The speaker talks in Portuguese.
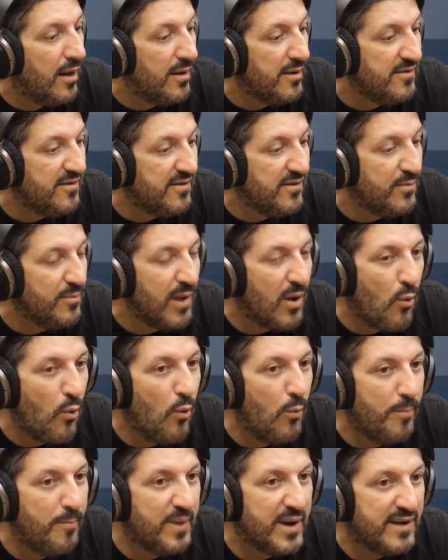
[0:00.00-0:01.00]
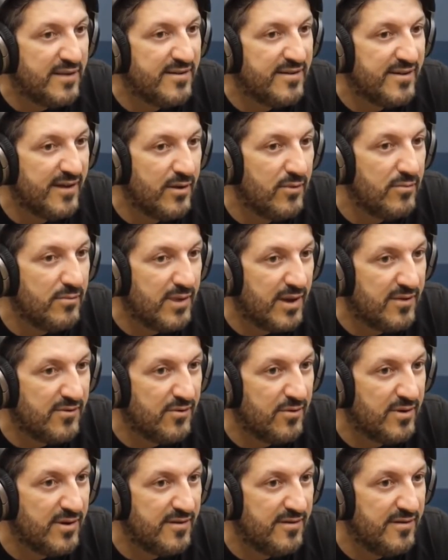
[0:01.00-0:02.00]
existe uma compressão das
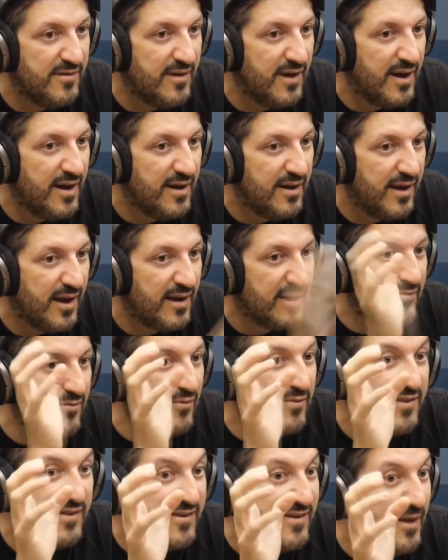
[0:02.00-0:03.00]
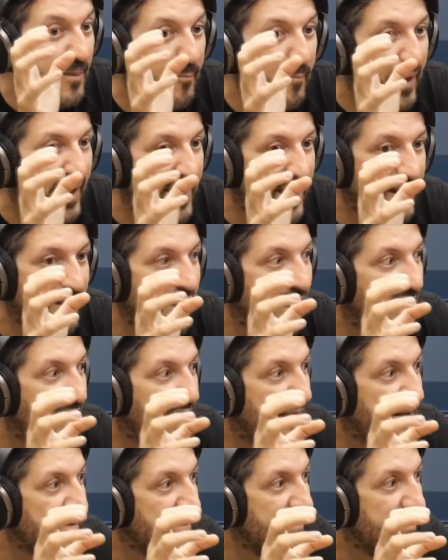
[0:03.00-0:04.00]
ondas de ar que elas vão se separar da
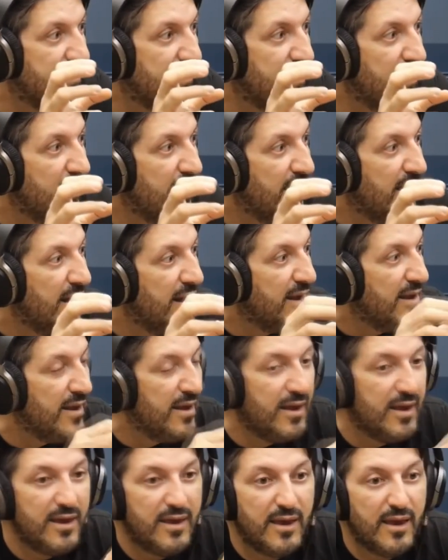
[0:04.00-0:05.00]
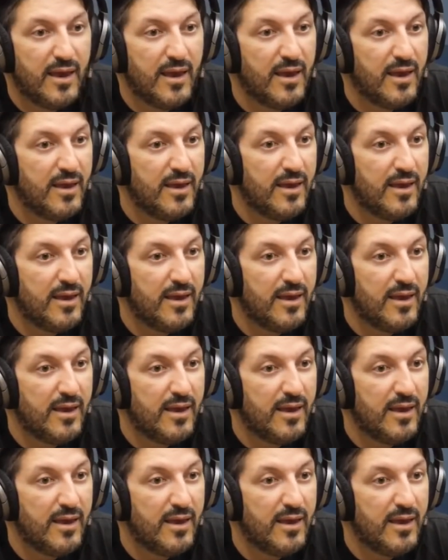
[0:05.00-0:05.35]
asa. É, dá o sonic boom.